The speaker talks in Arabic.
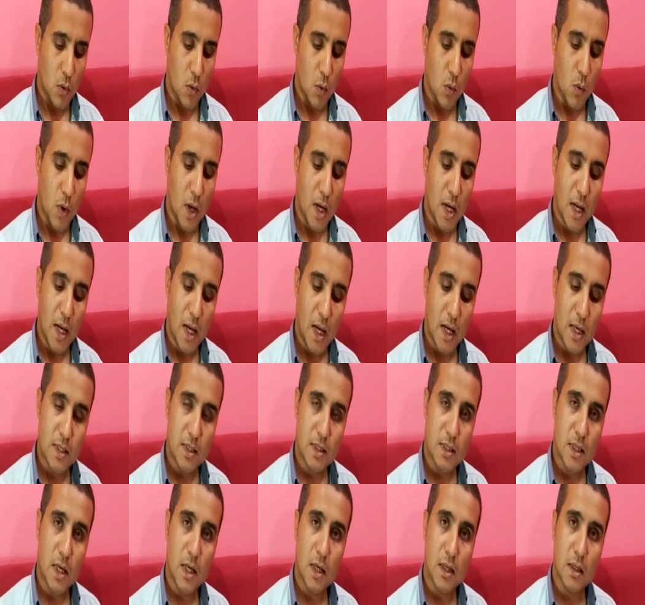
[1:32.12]

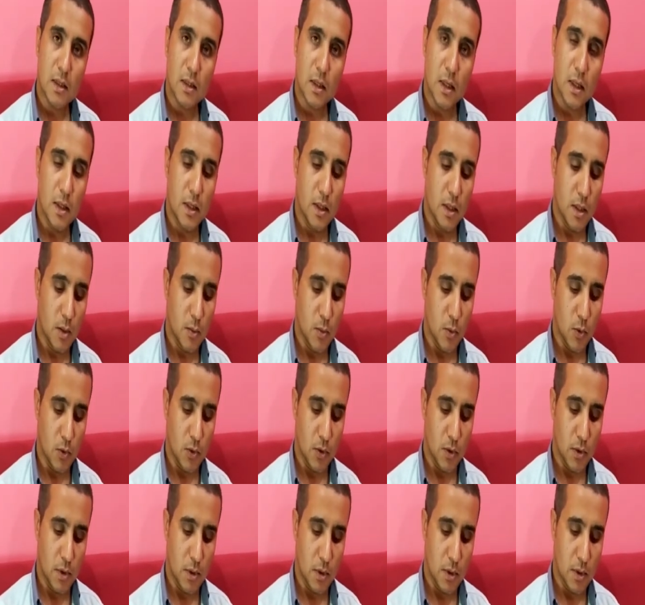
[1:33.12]
والحصى
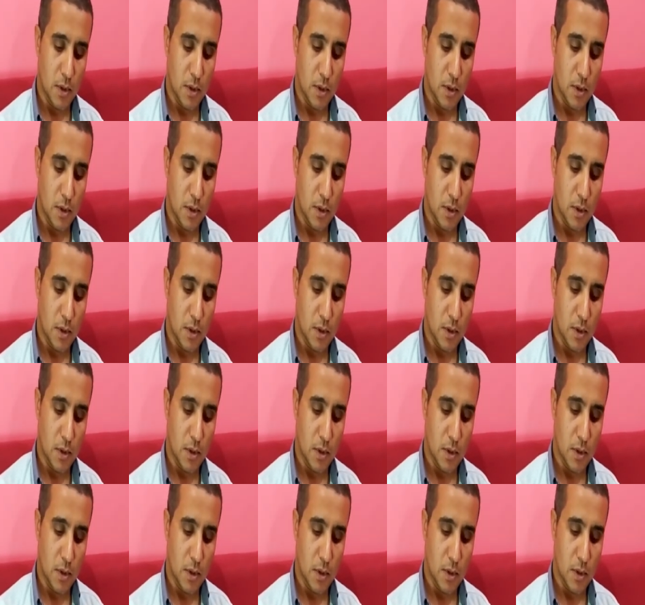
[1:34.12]
طيب